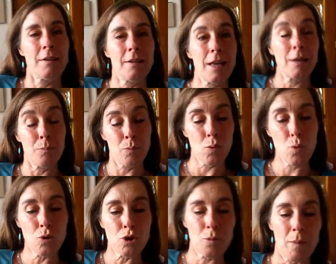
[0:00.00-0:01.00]
der einen
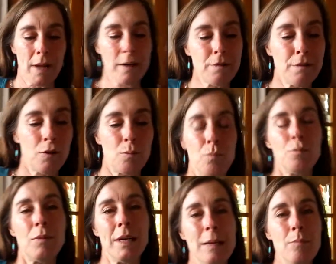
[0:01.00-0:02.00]
Bogen spannt vom
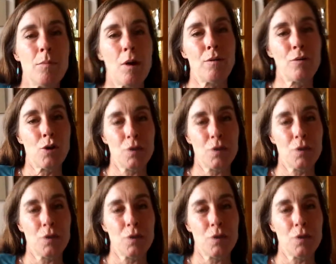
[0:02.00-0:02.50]
Leben auf